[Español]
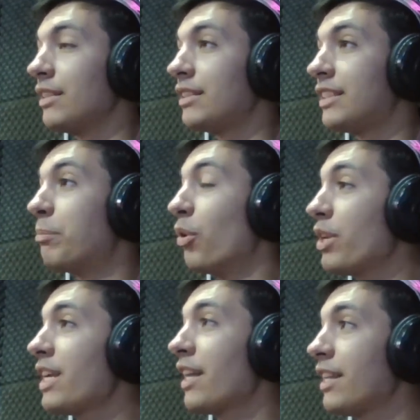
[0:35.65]
se
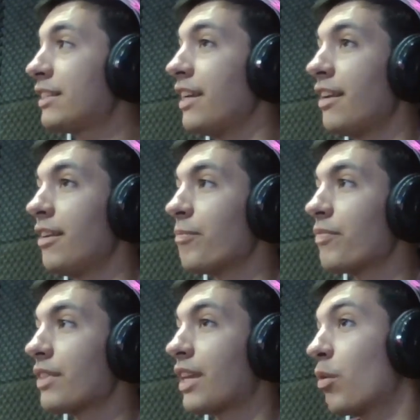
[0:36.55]
podría decir
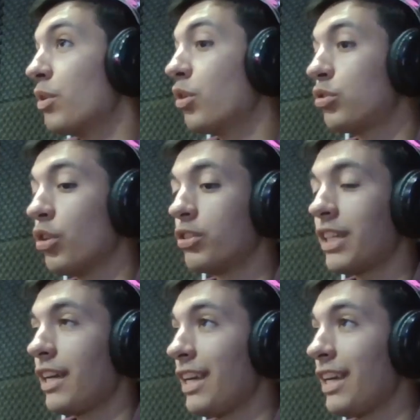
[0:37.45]
que Windows 11